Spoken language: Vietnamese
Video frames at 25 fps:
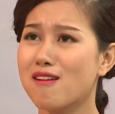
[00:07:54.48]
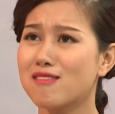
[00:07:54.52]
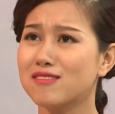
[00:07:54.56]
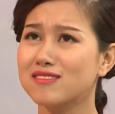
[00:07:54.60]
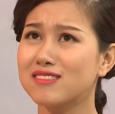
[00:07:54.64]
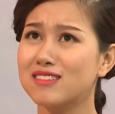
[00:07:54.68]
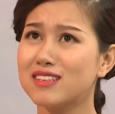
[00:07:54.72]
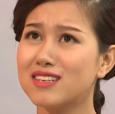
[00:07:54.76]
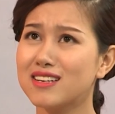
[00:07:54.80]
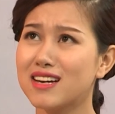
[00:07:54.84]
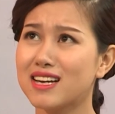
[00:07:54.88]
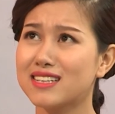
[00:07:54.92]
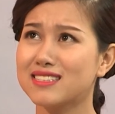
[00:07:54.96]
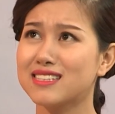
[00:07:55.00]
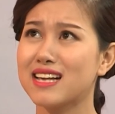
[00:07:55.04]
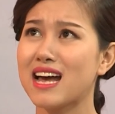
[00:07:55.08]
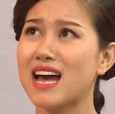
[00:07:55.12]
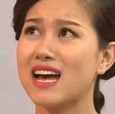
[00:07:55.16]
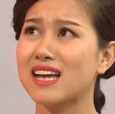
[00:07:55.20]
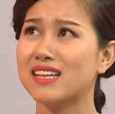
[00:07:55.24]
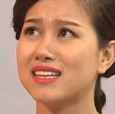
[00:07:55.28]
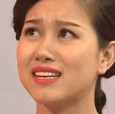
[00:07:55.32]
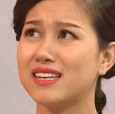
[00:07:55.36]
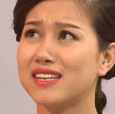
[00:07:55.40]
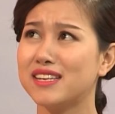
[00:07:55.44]
tương lai
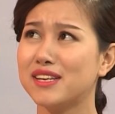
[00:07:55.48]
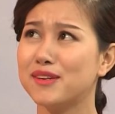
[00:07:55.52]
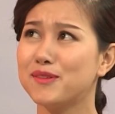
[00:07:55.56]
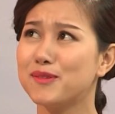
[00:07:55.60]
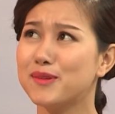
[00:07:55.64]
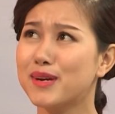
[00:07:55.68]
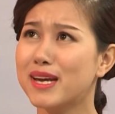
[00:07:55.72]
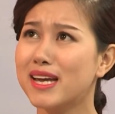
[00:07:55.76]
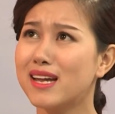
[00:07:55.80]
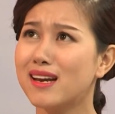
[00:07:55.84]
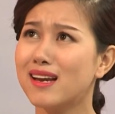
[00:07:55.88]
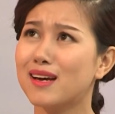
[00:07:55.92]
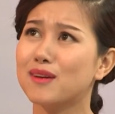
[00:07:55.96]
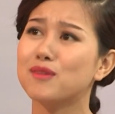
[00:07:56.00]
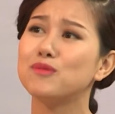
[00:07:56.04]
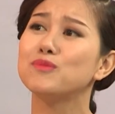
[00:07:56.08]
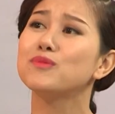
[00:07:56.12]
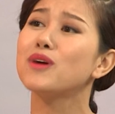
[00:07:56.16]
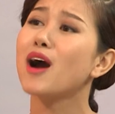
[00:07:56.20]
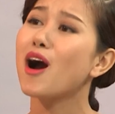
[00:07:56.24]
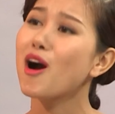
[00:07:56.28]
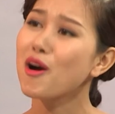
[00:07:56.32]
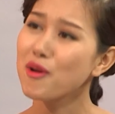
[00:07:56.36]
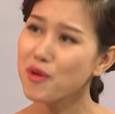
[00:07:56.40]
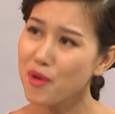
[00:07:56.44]
xa thì nhiều khi là cũng
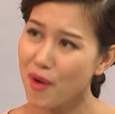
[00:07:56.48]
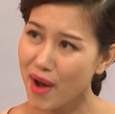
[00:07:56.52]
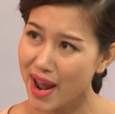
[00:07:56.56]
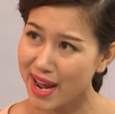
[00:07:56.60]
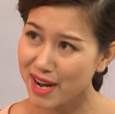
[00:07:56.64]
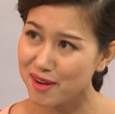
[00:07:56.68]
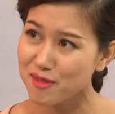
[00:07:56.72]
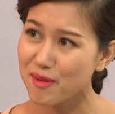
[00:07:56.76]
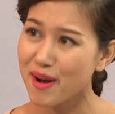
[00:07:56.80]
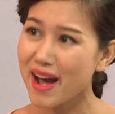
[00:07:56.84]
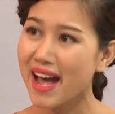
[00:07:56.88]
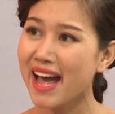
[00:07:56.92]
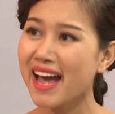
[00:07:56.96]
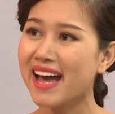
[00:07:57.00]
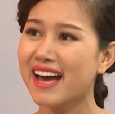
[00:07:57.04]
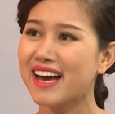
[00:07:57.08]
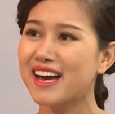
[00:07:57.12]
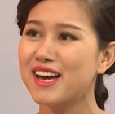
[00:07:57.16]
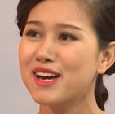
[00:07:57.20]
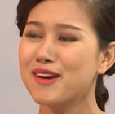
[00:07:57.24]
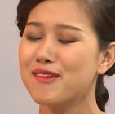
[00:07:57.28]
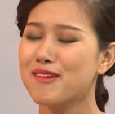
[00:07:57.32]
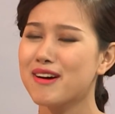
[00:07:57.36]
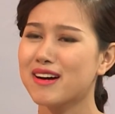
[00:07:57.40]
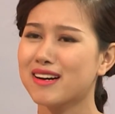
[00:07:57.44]
khó đoán quá
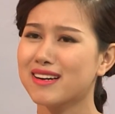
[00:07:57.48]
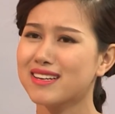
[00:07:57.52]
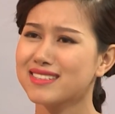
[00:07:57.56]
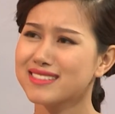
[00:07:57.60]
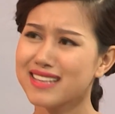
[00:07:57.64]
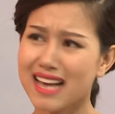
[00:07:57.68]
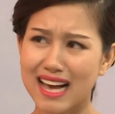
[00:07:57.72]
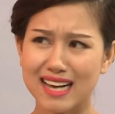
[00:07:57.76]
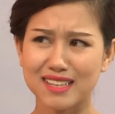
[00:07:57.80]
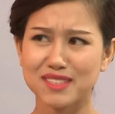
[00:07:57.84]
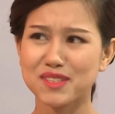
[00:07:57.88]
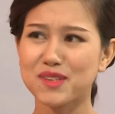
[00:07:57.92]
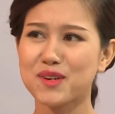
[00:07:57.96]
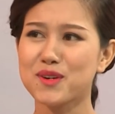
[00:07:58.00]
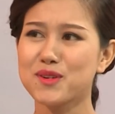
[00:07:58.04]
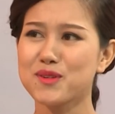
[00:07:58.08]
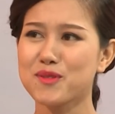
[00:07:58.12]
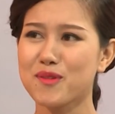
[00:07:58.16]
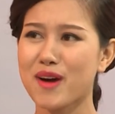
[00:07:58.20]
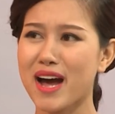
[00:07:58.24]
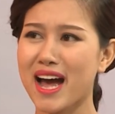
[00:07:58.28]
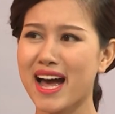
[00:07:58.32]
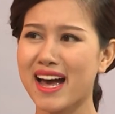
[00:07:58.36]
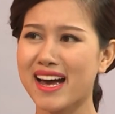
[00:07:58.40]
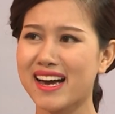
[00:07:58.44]
hoặc là xa xôi
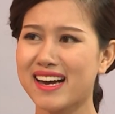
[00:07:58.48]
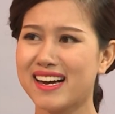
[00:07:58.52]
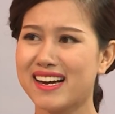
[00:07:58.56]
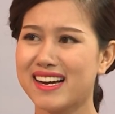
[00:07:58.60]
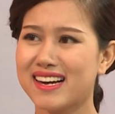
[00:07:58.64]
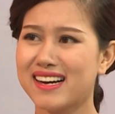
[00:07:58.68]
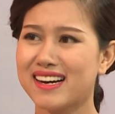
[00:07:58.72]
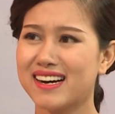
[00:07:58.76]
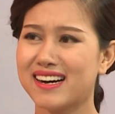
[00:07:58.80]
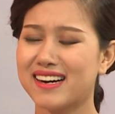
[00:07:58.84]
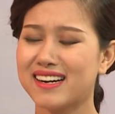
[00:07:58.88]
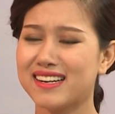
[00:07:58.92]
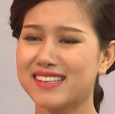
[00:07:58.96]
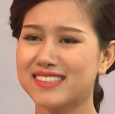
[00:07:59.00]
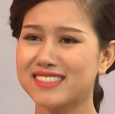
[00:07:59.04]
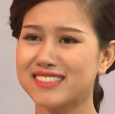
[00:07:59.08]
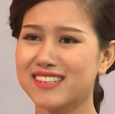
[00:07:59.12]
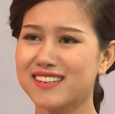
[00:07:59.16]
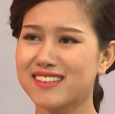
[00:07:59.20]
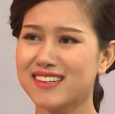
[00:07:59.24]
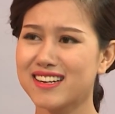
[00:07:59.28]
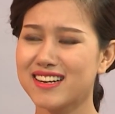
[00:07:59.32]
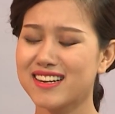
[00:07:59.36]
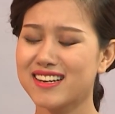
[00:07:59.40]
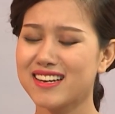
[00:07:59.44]
quá đúng rồi, đúng ờ, rồi. À,
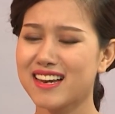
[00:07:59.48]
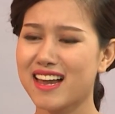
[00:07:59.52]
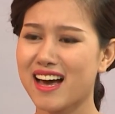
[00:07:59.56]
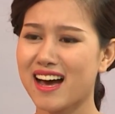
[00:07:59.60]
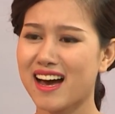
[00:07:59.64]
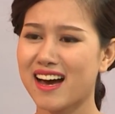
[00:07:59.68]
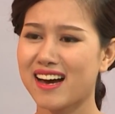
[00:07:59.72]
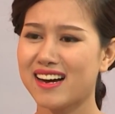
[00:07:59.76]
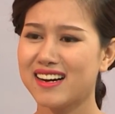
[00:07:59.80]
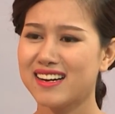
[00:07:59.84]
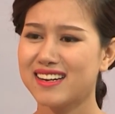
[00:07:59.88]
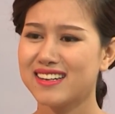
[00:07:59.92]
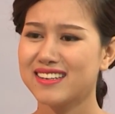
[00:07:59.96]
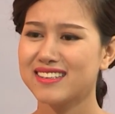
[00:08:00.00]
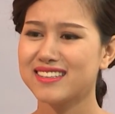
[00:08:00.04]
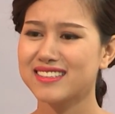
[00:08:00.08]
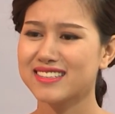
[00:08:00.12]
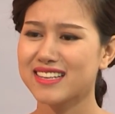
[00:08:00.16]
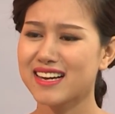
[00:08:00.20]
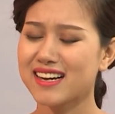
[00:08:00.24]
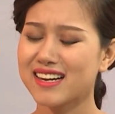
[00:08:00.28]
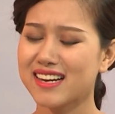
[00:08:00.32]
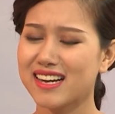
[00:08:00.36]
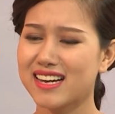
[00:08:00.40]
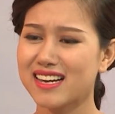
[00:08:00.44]
cho nên là người
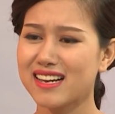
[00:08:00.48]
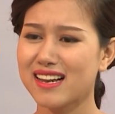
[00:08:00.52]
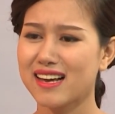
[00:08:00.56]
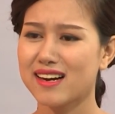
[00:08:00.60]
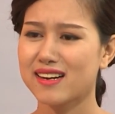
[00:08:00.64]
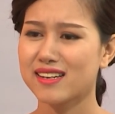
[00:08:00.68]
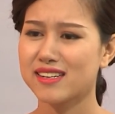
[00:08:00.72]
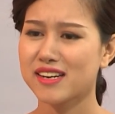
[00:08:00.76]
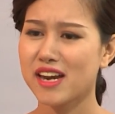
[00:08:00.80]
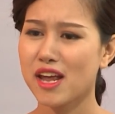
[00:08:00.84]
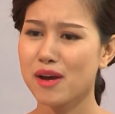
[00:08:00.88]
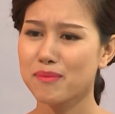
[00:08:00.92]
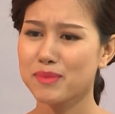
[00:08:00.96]
ta nghĩ là nếu mà